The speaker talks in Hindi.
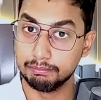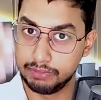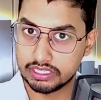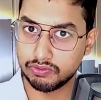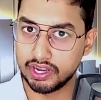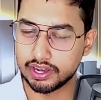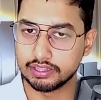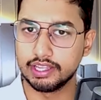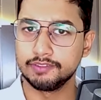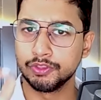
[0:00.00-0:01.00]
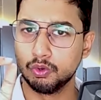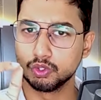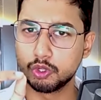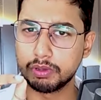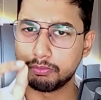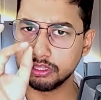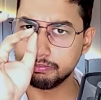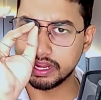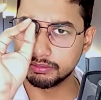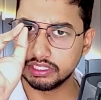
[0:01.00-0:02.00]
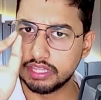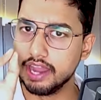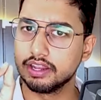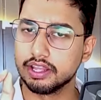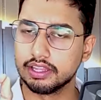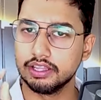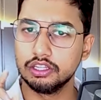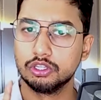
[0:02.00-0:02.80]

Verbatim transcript: बेस व्हाइट रहता है उसके ऊपर बहुत मायनों में दाने रहते हैं